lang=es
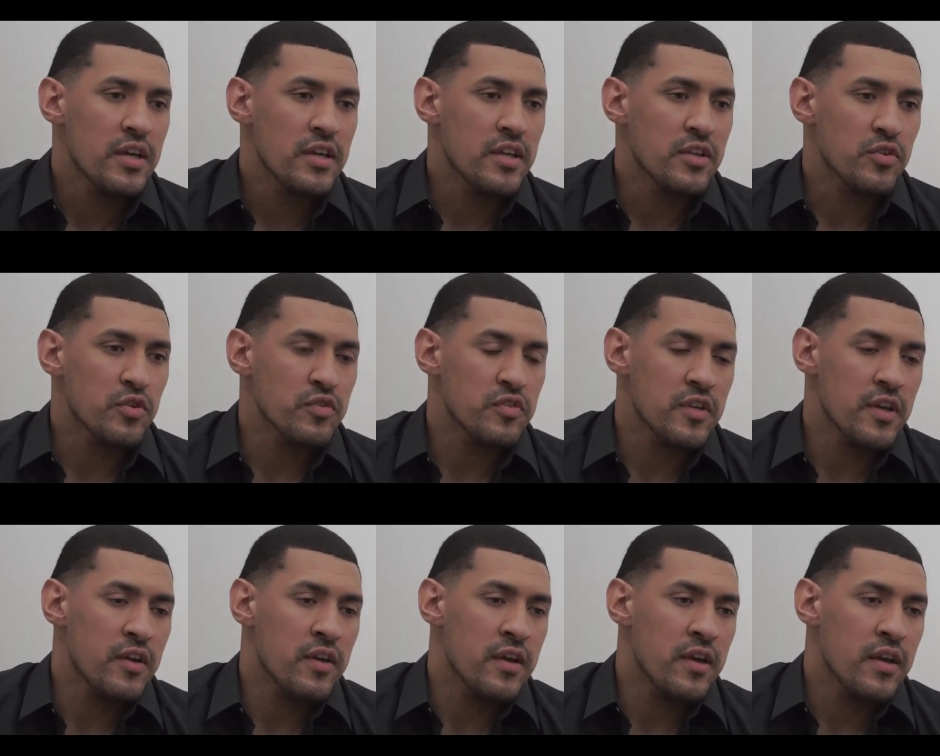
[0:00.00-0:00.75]
Y
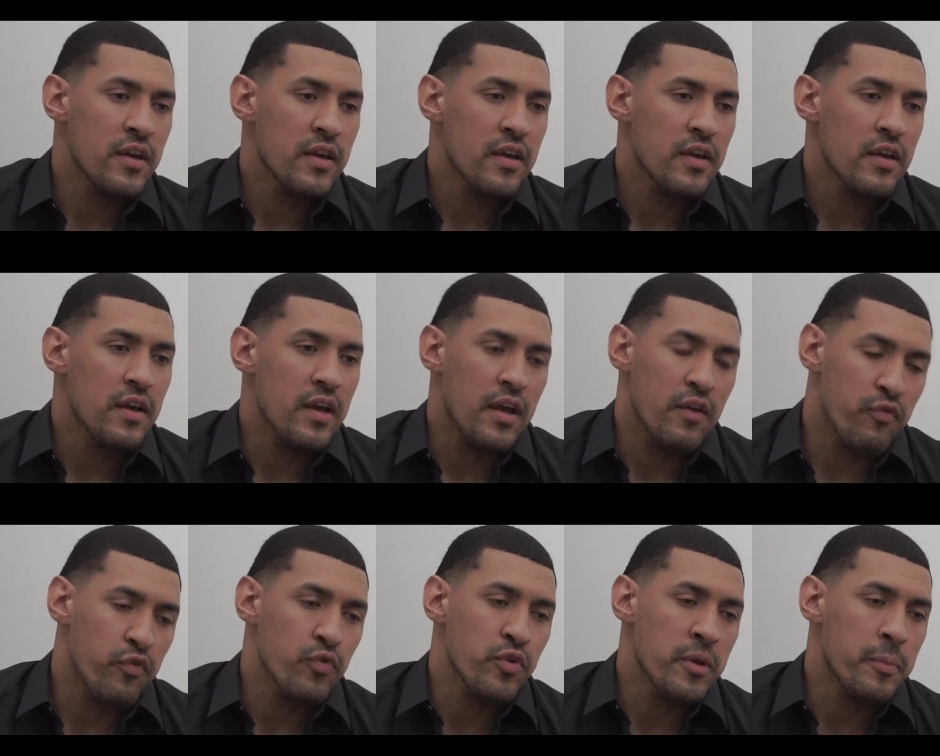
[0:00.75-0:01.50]
entonces
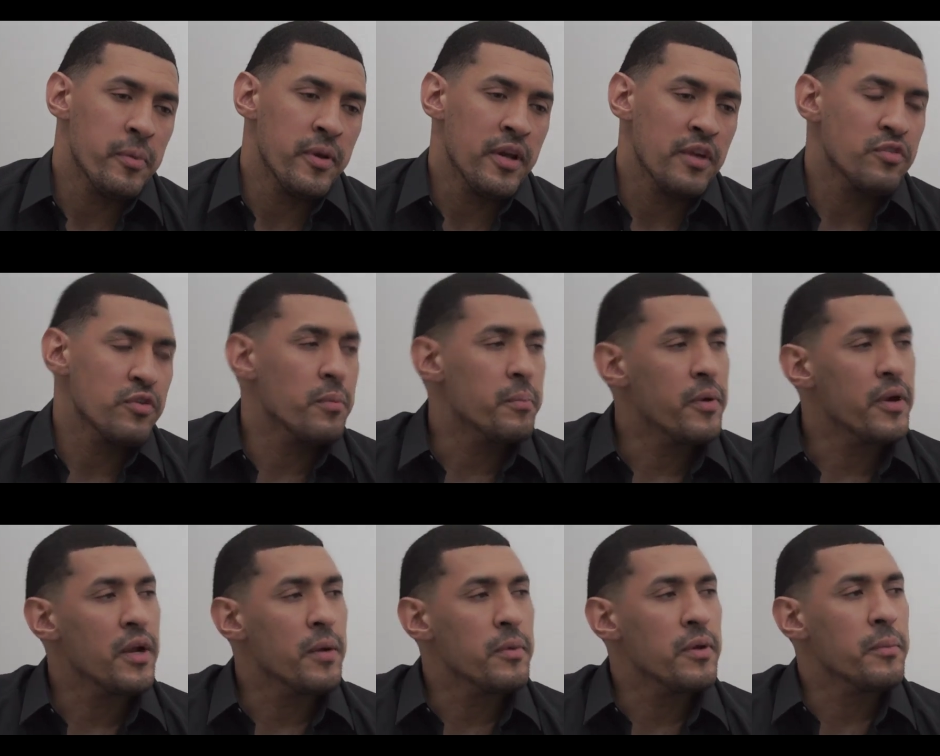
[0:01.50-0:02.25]
fue una inspiración
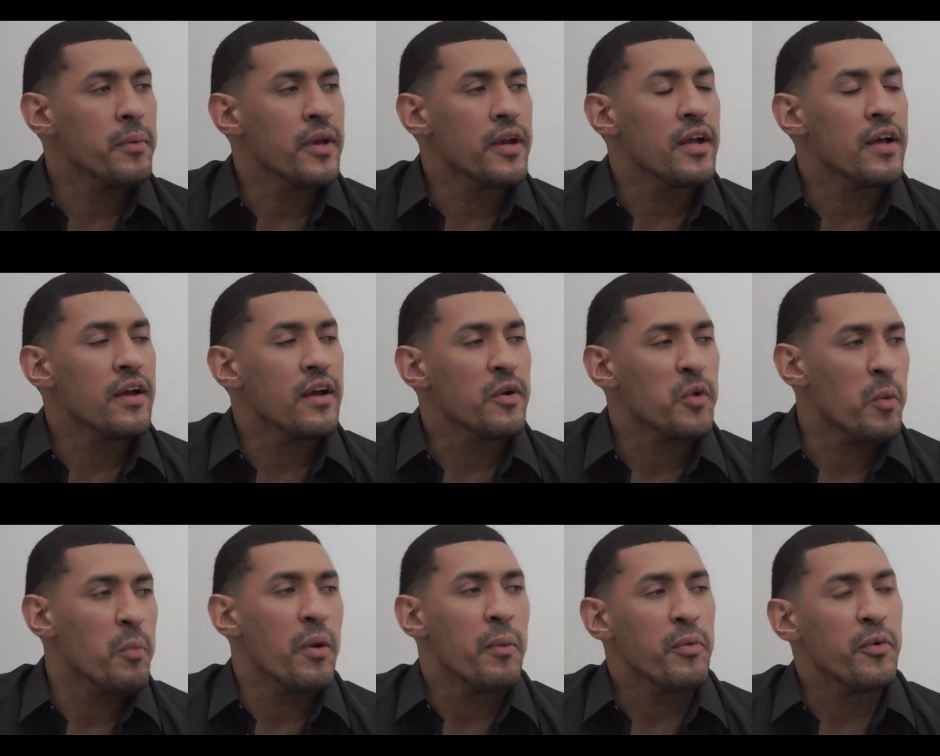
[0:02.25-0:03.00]
para mí para,
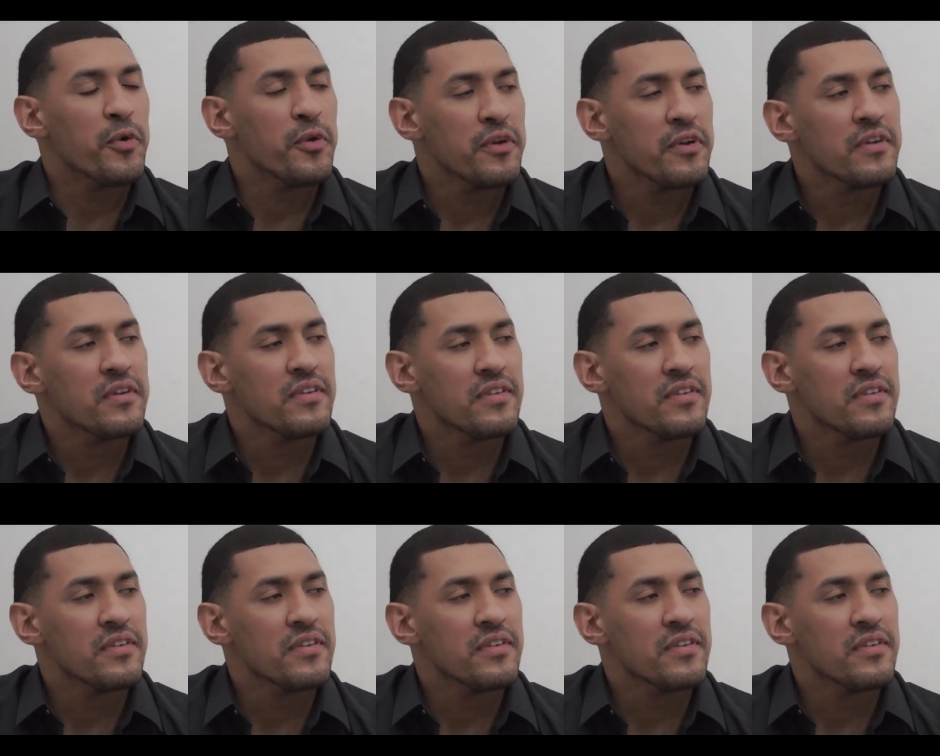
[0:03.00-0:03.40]
como apodo.